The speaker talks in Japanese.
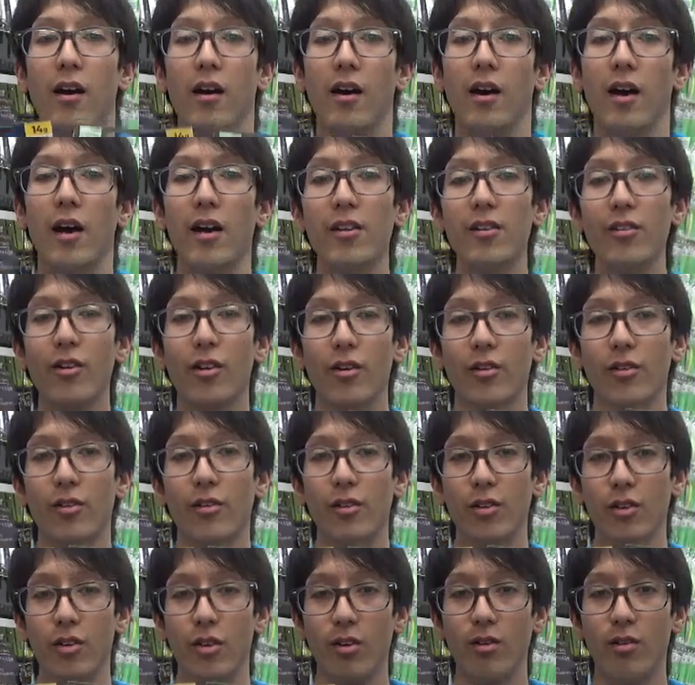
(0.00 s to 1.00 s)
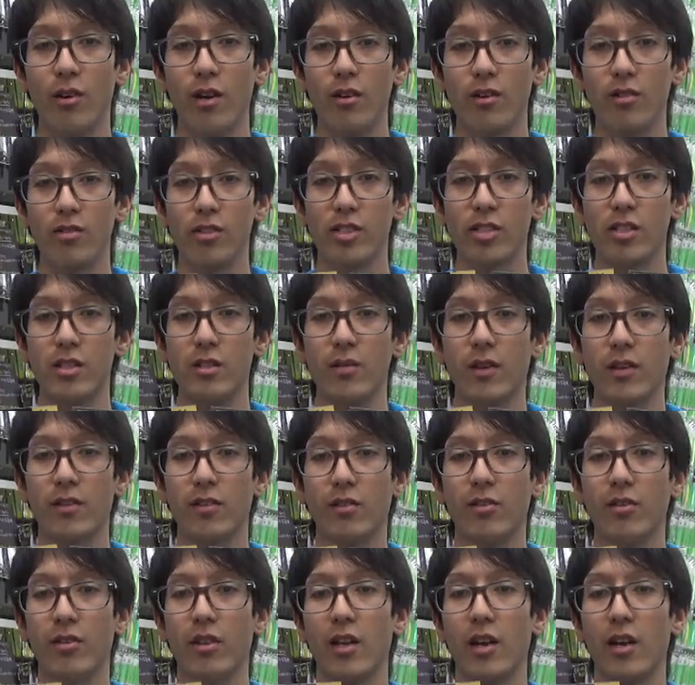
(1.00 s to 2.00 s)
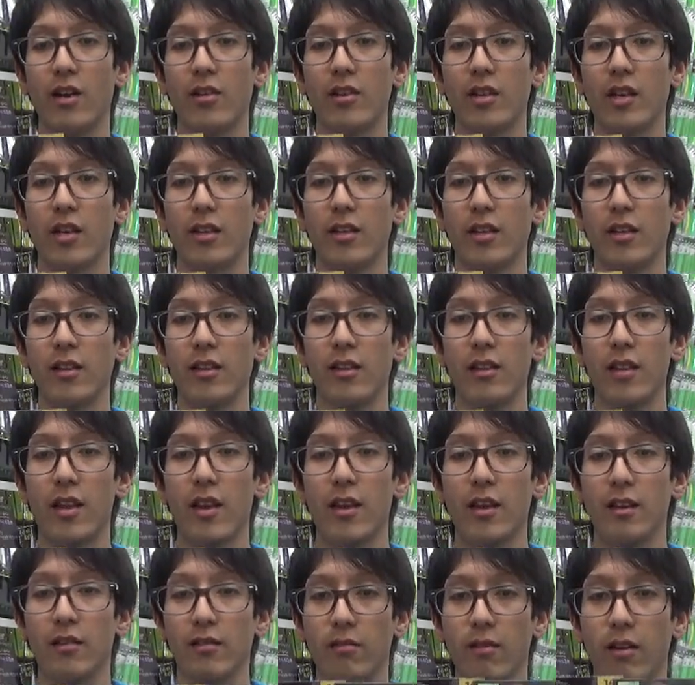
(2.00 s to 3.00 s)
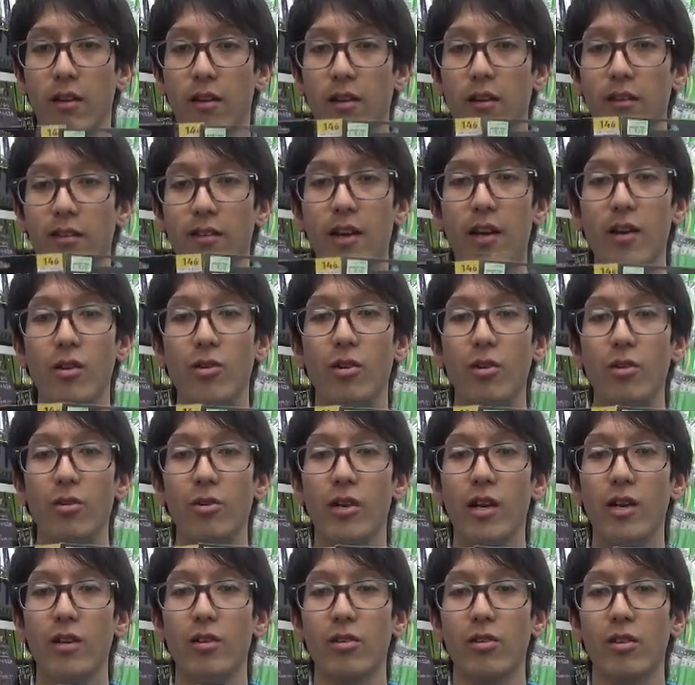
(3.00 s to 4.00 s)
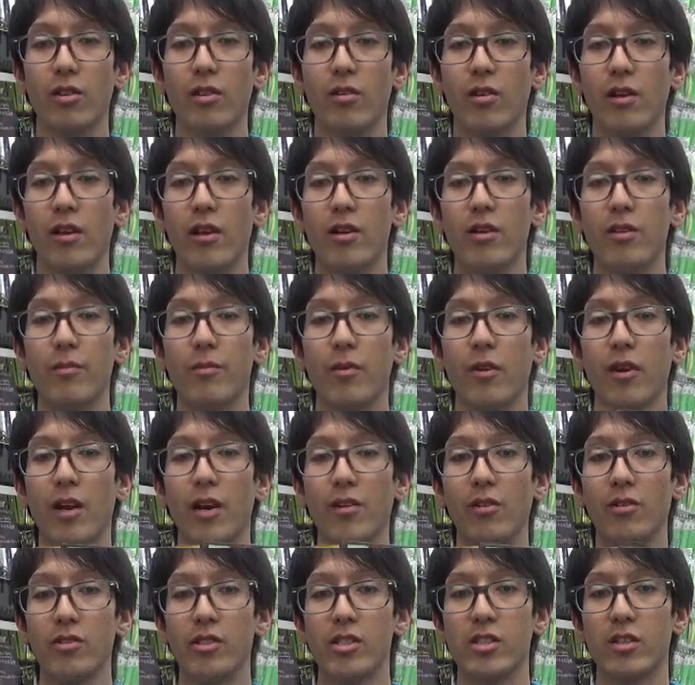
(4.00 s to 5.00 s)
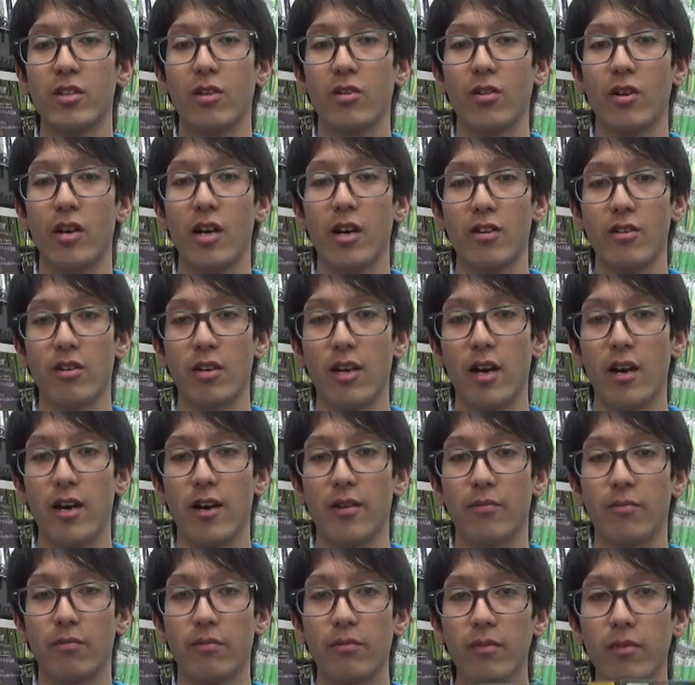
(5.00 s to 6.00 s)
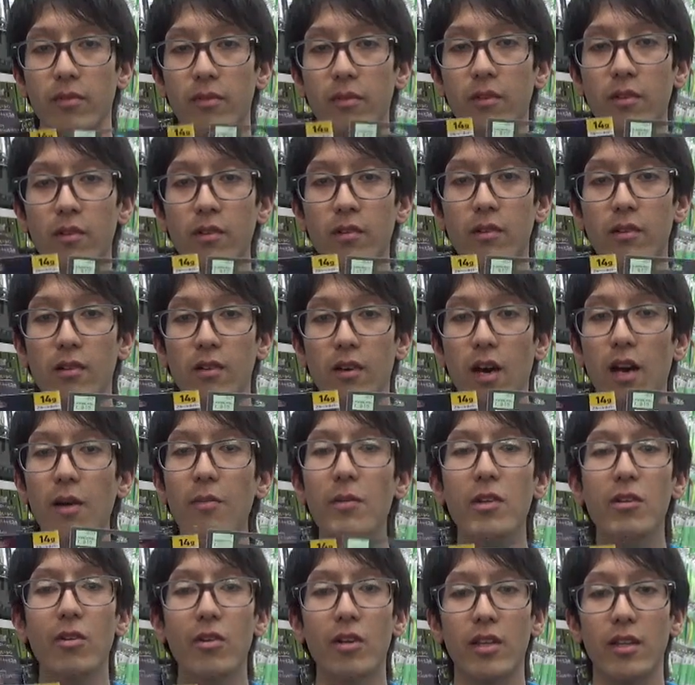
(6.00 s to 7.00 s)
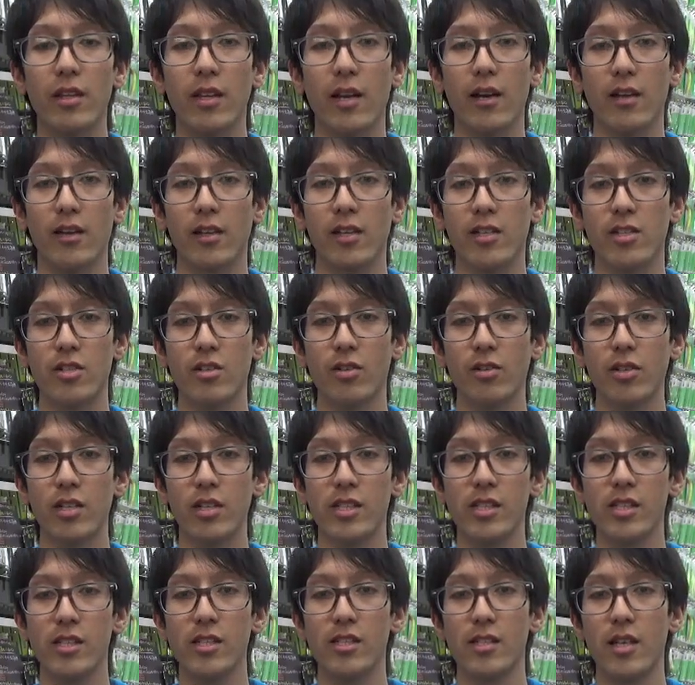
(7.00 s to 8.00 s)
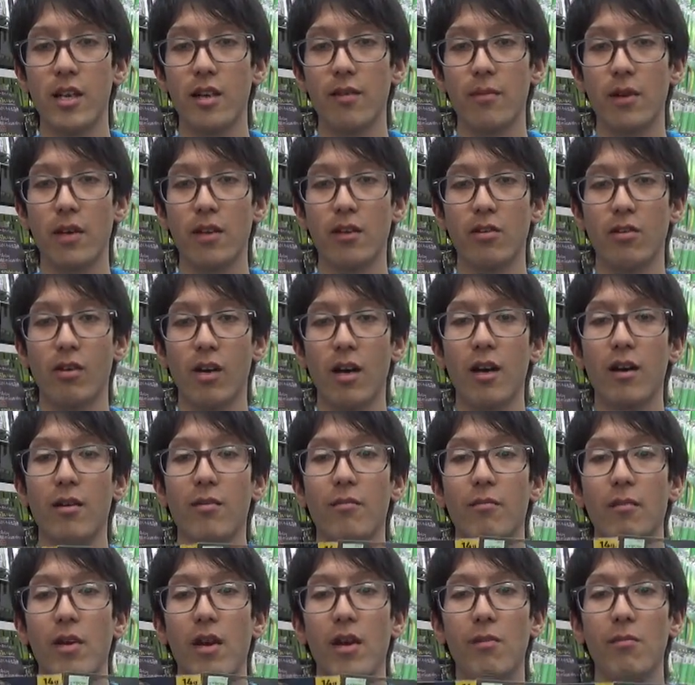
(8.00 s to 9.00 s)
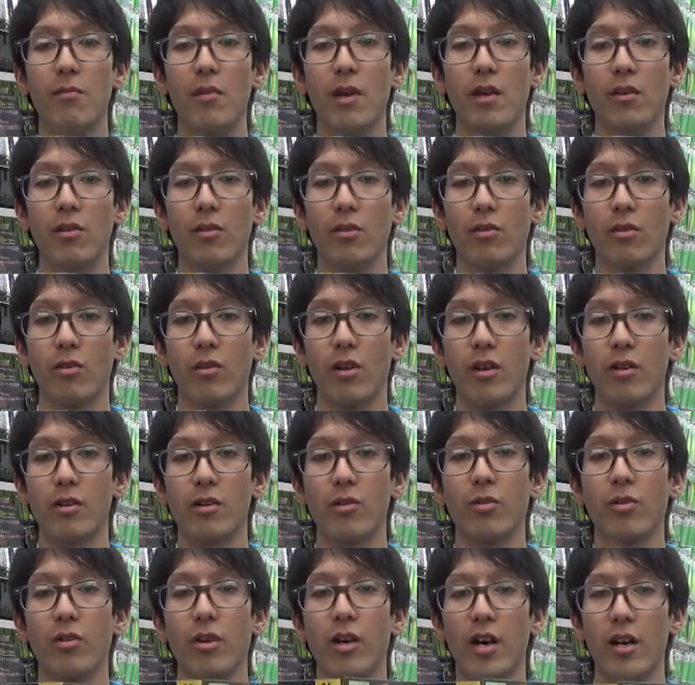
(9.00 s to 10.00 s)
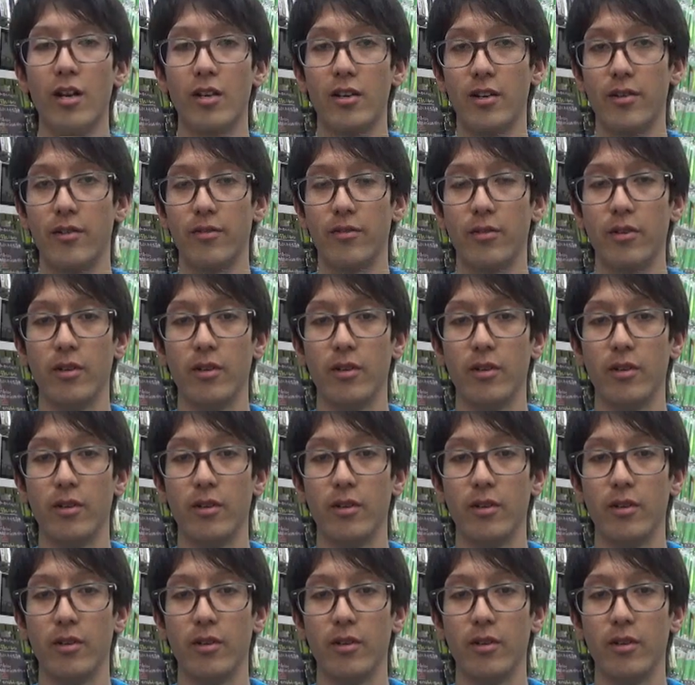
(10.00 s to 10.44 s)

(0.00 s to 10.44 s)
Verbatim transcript: 春の東京湾奥シーバスを狙うにあたって難攻不落と言われるボラの稚魚の白や網といった非常に小さいベイトがメインベイトとなるこの春